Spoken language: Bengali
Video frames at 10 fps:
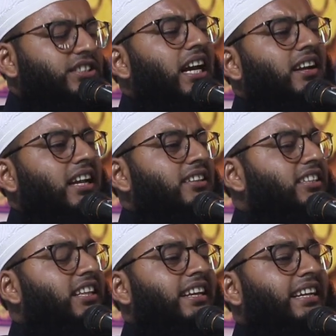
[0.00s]

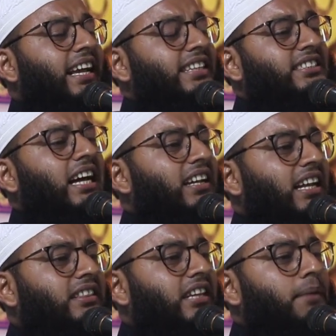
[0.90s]
জান্নাতিদেরকে
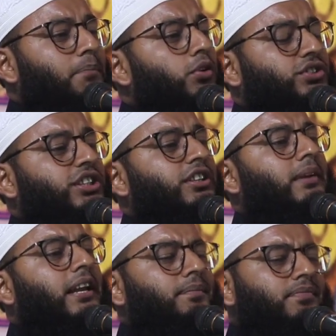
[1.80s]
জান্নাতে পৌঁছে
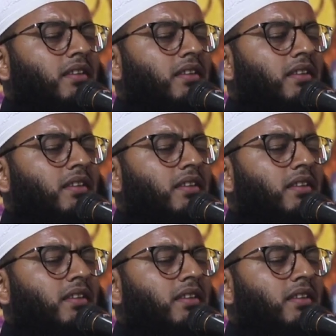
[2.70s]
দিবেন